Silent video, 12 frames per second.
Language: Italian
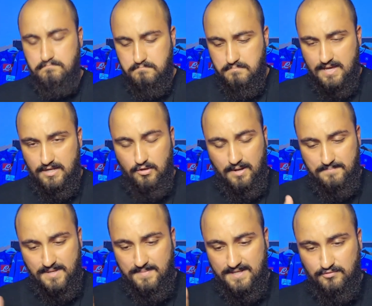bello
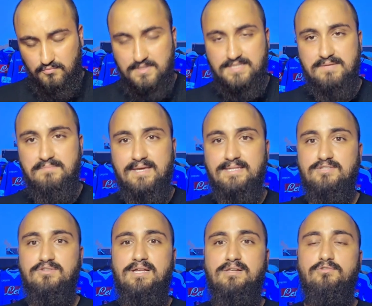ampiamente un mese e
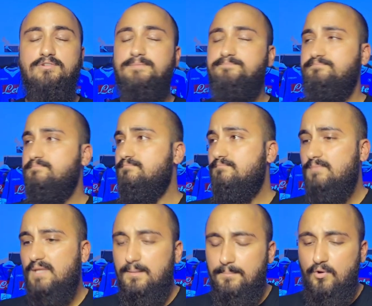mezzo. Allora,
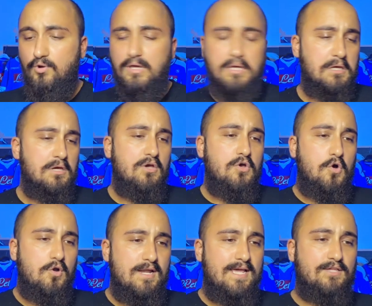poi
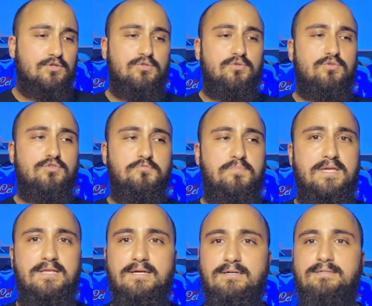ho letto
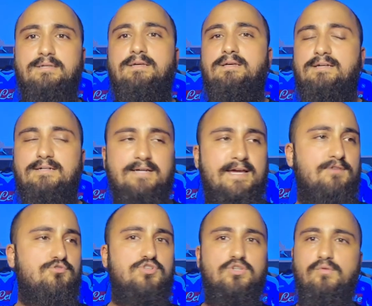Ospina eh, era
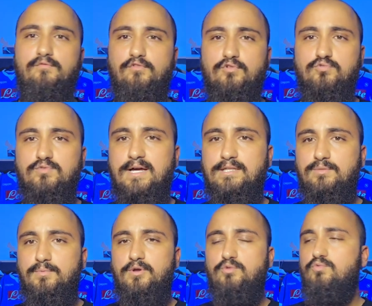uscito infortunato,
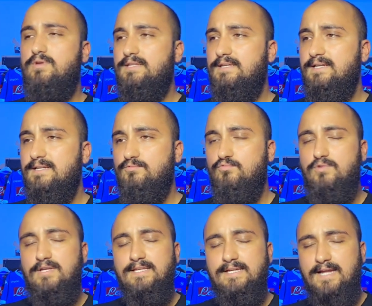poi nulla di,
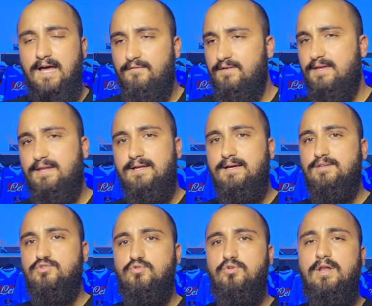nulla di grave, era
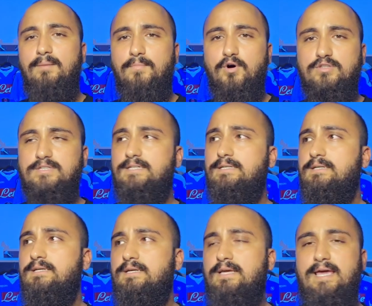solo la botta
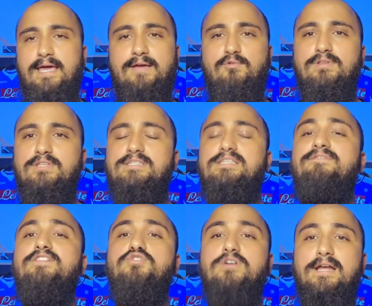e quindi si
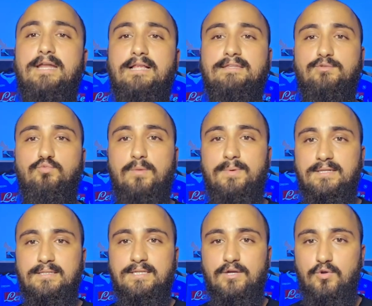deve giocare altre due
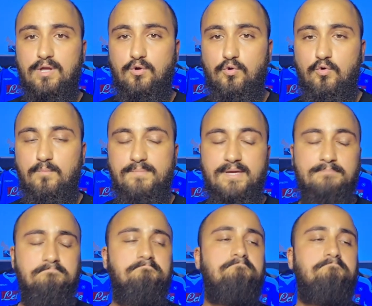partite con la Colombia.